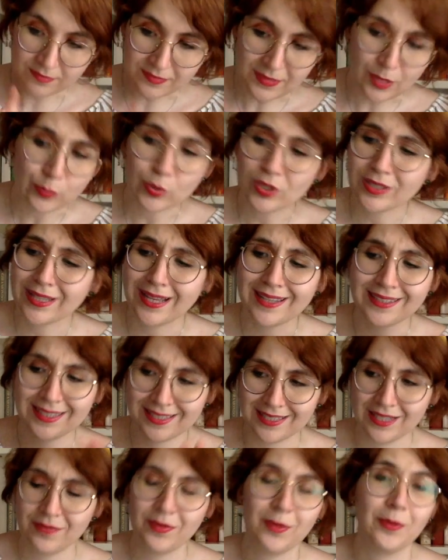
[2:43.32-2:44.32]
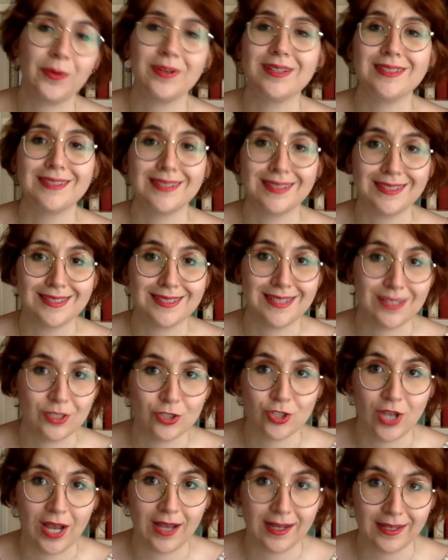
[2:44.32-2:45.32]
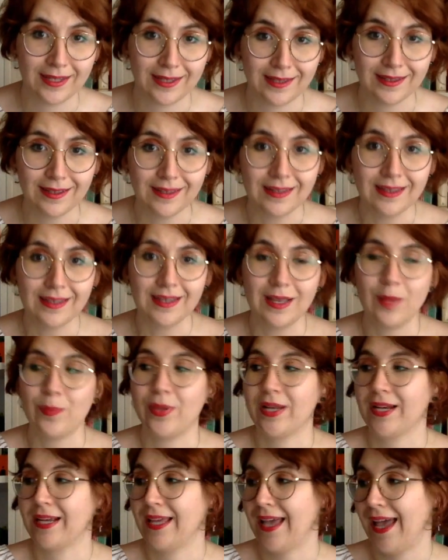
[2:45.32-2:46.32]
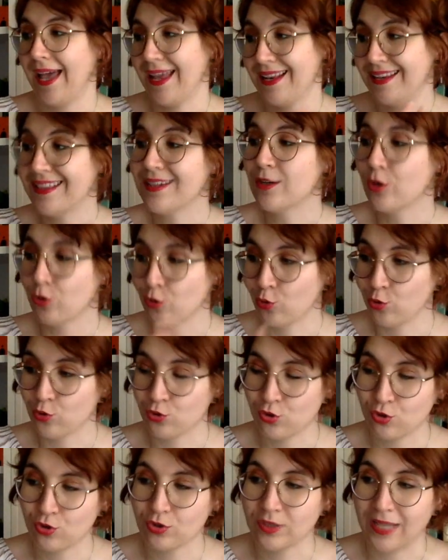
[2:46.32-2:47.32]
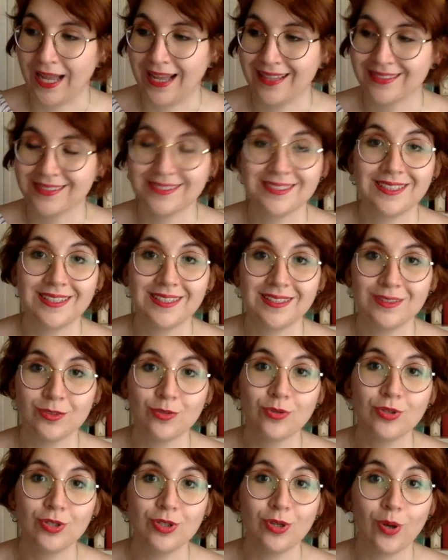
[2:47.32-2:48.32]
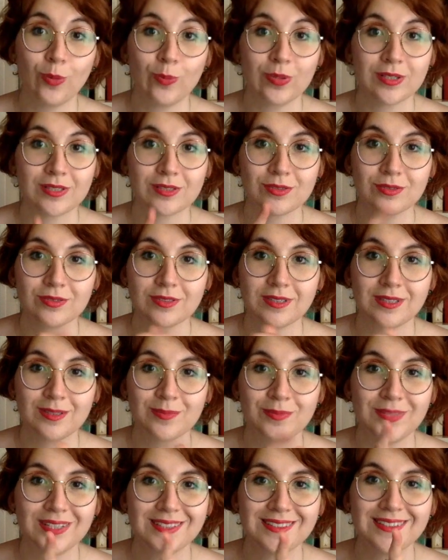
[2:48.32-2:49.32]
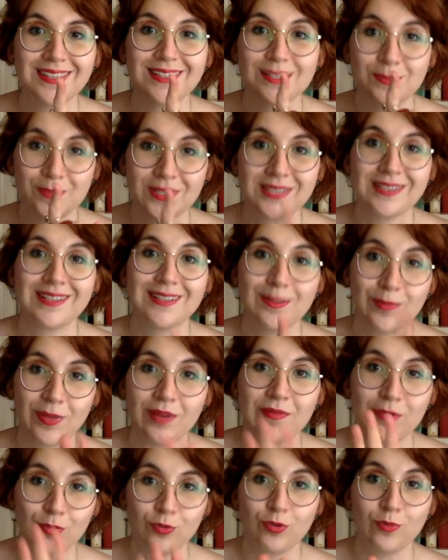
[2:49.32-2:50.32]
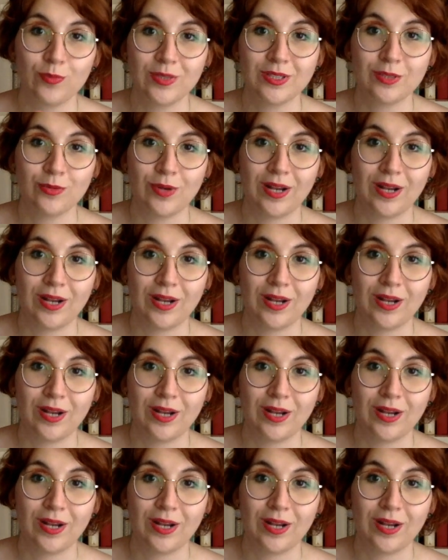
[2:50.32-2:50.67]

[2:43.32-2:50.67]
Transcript: Potete anche scrivermi quelli di Christian Jacques, perché li conosco tanti, non li ho personalmente... Aspettate, me ne è venuto in mente un